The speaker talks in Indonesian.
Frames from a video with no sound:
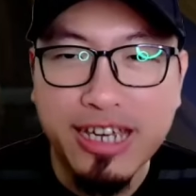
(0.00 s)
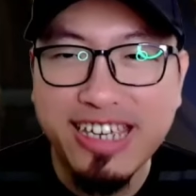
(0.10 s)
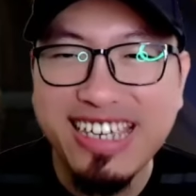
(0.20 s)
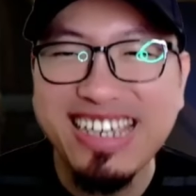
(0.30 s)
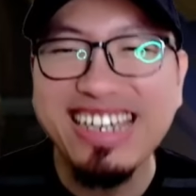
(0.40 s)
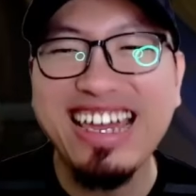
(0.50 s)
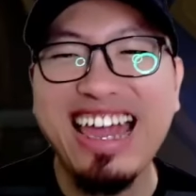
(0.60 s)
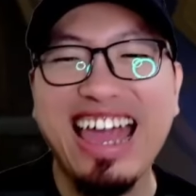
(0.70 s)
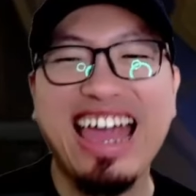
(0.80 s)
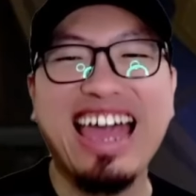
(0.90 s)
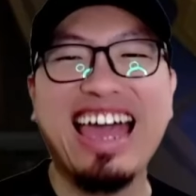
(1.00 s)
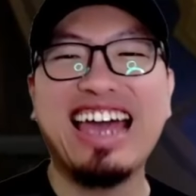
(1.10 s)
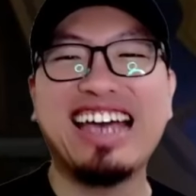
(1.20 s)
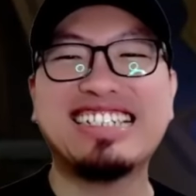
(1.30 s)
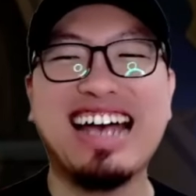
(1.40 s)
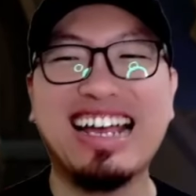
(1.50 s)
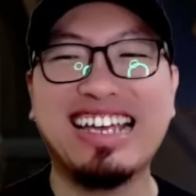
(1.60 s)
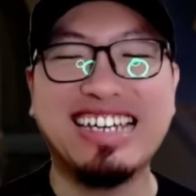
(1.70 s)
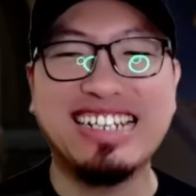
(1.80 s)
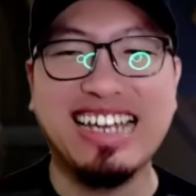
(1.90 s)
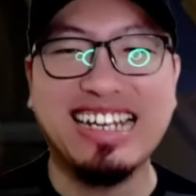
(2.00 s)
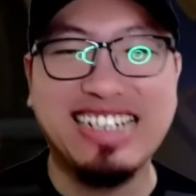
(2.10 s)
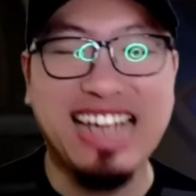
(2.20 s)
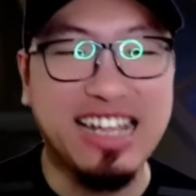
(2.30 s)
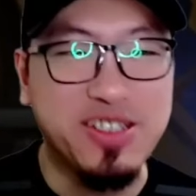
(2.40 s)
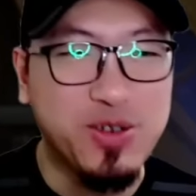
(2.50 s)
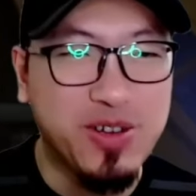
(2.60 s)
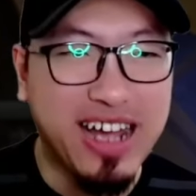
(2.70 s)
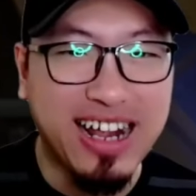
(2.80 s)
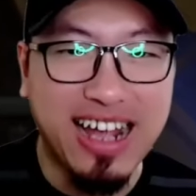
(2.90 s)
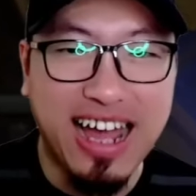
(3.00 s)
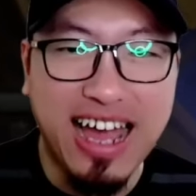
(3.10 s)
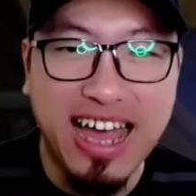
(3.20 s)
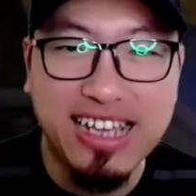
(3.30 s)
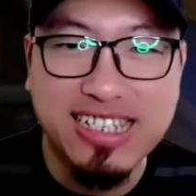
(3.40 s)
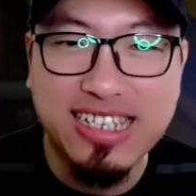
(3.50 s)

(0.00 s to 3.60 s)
Yes, akhirnya dan juga guys,